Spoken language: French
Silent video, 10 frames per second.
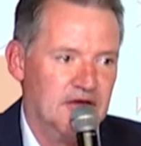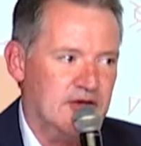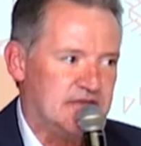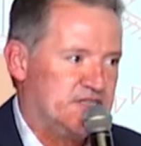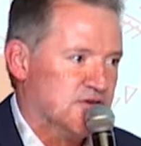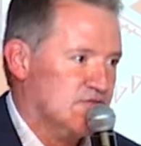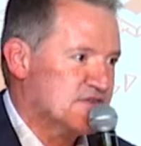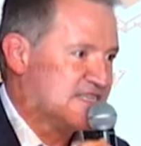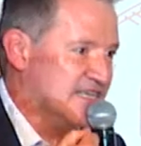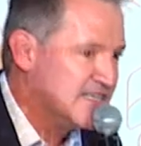euh, si on veut
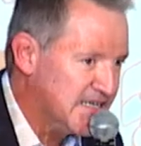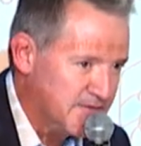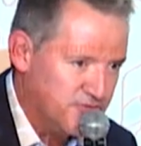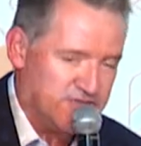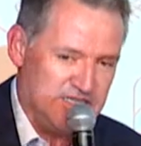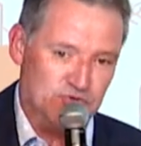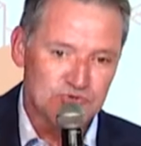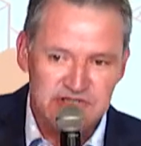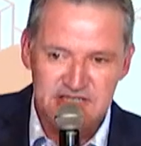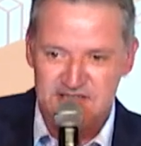céder de cet
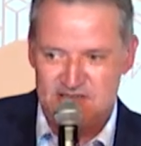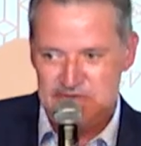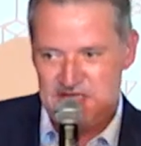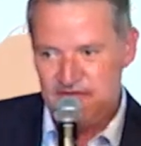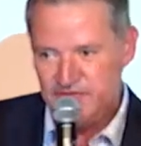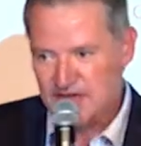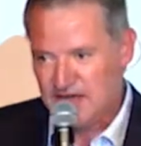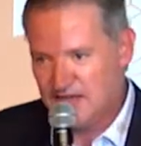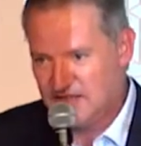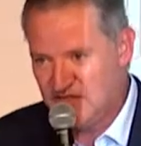outil spécifique qui est
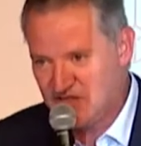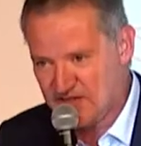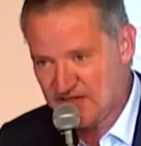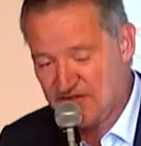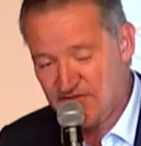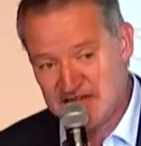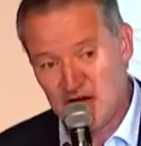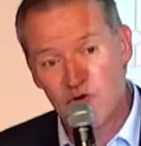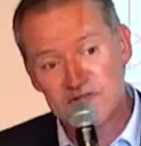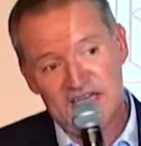l'intelligence artificielle
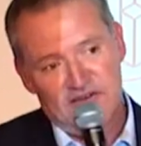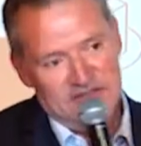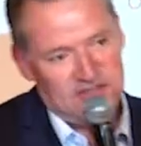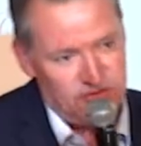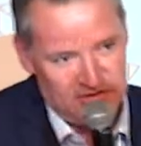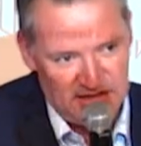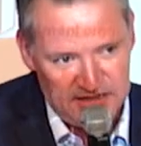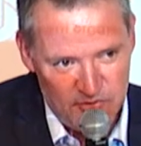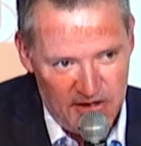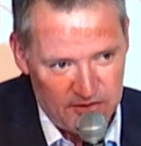au service de notre
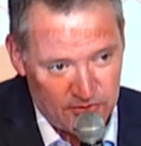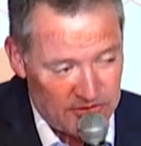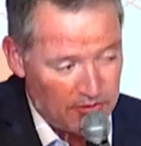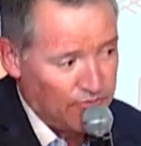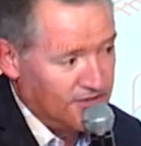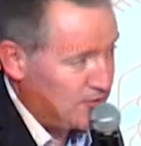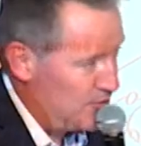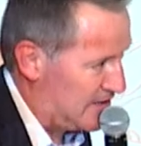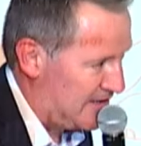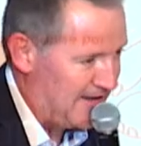territoire, donc en tout celui
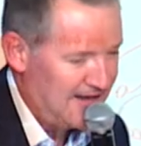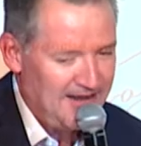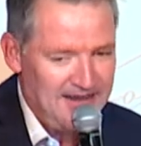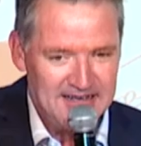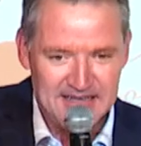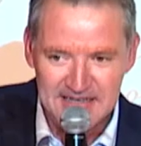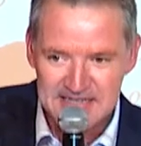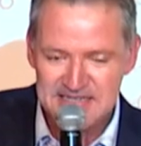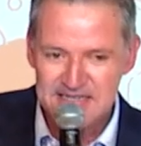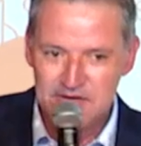qui est,
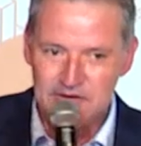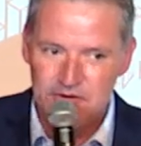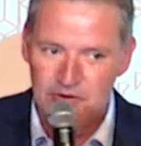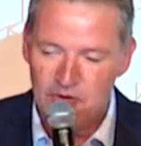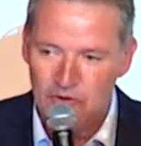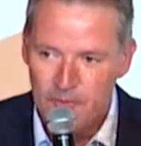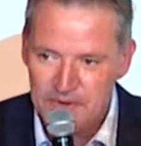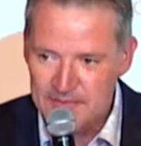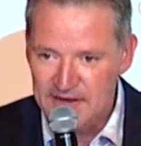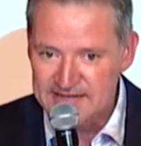ici euh, au,
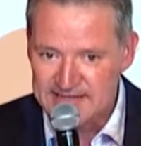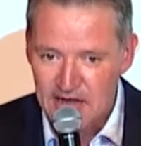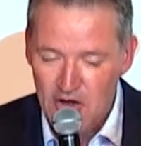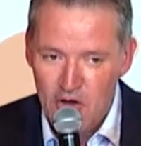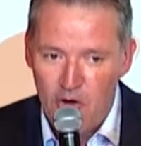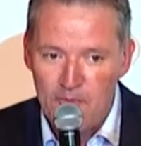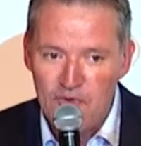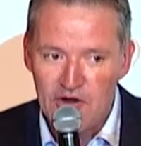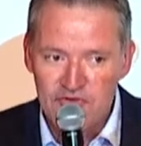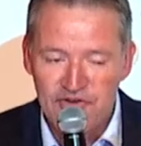Pays Basque, on
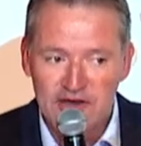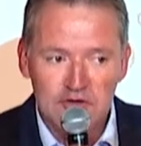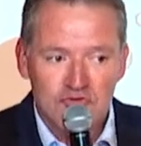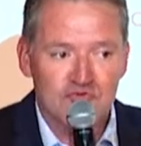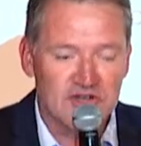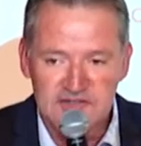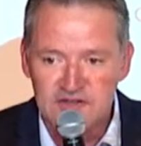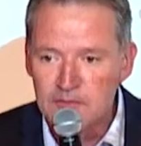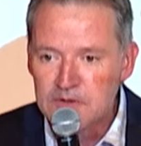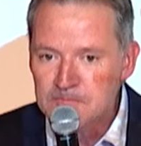pourra le faire que tous ensemble.